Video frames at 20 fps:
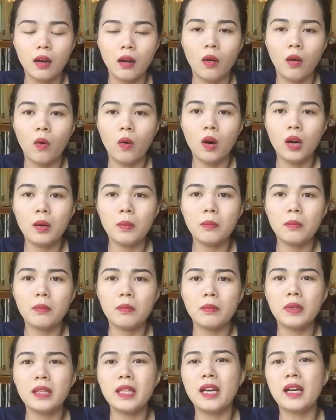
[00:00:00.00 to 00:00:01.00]
ủa
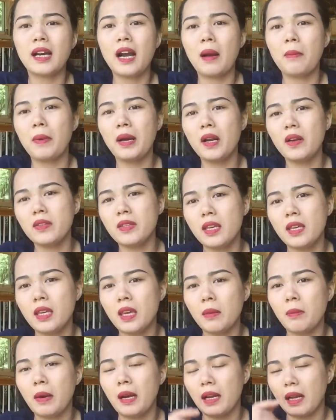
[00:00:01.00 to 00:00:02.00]
bây giờ cần mấy đó chi
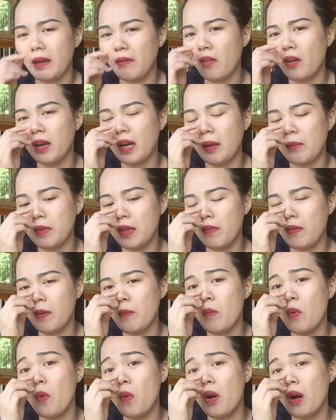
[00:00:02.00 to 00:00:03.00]
vậy mà iPhone làm gì phải
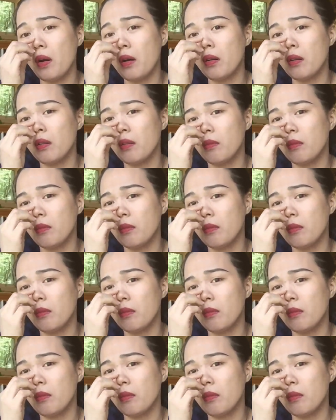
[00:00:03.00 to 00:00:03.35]
mua